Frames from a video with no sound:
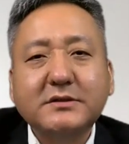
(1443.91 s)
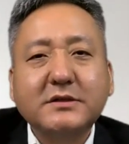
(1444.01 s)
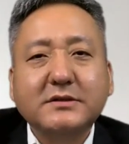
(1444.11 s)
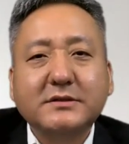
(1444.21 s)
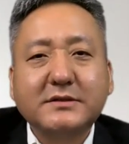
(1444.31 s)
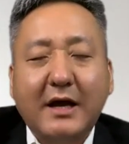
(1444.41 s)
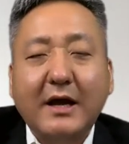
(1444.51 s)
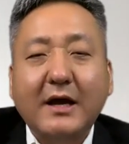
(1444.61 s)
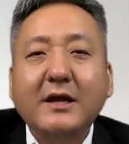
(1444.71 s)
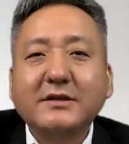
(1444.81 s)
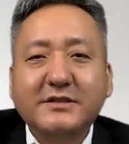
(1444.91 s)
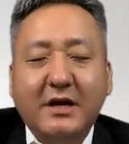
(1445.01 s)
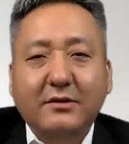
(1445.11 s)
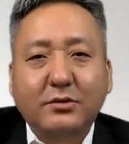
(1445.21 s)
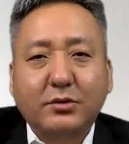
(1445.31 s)
正在
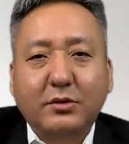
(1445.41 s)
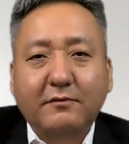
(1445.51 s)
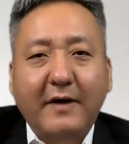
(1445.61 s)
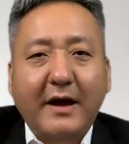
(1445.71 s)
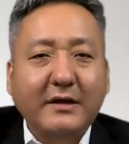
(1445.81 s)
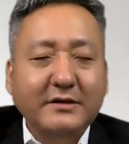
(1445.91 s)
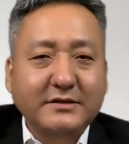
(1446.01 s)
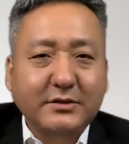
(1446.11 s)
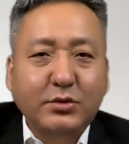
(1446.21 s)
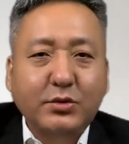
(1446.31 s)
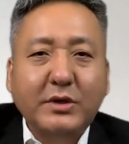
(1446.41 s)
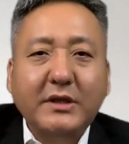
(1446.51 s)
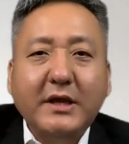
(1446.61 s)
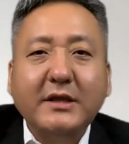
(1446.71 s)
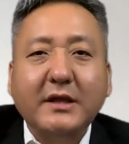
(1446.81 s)
向对外以及对
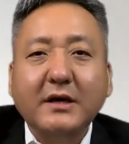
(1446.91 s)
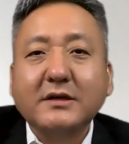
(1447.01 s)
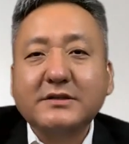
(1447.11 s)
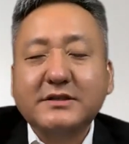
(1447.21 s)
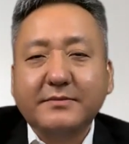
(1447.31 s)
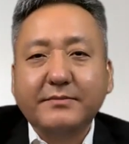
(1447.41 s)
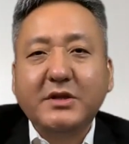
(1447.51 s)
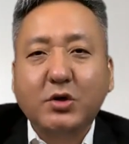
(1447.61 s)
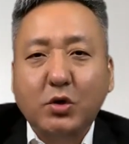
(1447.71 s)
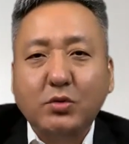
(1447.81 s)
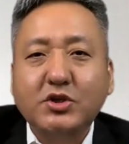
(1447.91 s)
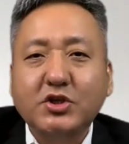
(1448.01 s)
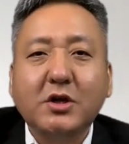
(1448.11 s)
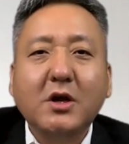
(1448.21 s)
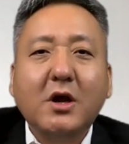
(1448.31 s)
内呢紧密的控
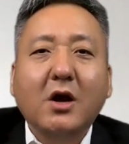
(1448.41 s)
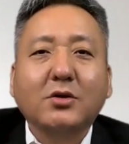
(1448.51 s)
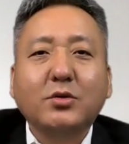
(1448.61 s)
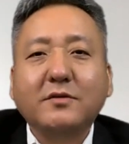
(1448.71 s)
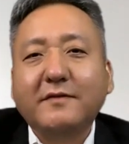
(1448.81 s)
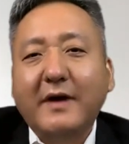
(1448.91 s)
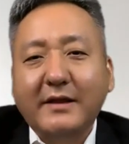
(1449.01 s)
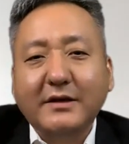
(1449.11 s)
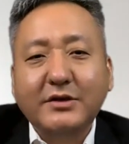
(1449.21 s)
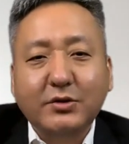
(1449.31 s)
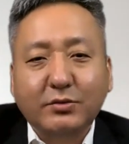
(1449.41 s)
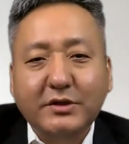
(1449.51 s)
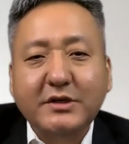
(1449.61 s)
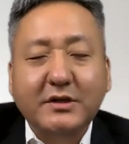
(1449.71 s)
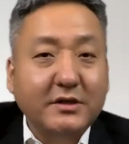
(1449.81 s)
制，而对外呢有
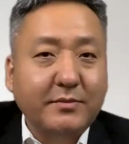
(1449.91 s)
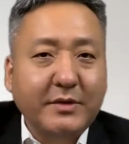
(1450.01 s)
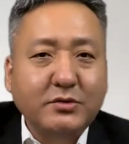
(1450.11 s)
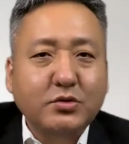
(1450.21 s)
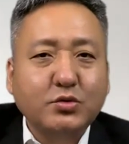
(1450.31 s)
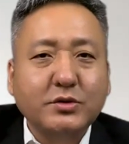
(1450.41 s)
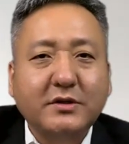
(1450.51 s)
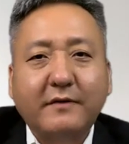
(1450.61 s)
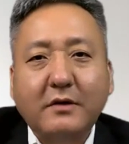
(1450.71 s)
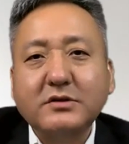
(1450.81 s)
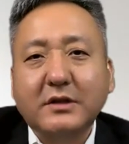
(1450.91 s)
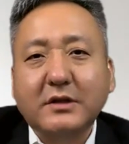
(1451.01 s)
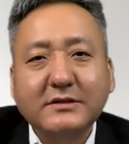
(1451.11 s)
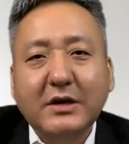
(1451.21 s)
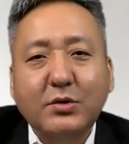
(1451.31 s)
利的以民族主义的方式呢
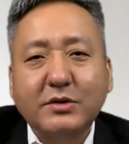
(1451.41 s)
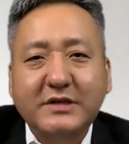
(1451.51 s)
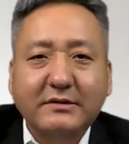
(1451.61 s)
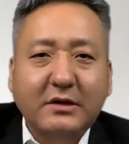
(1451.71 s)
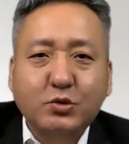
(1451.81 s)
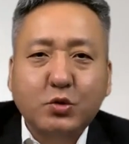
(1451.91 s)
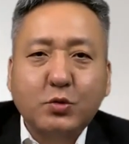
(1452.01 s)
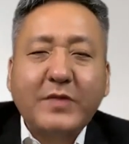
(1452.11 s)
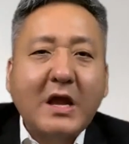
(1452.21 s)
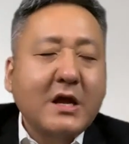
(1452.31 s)
在扩张当中。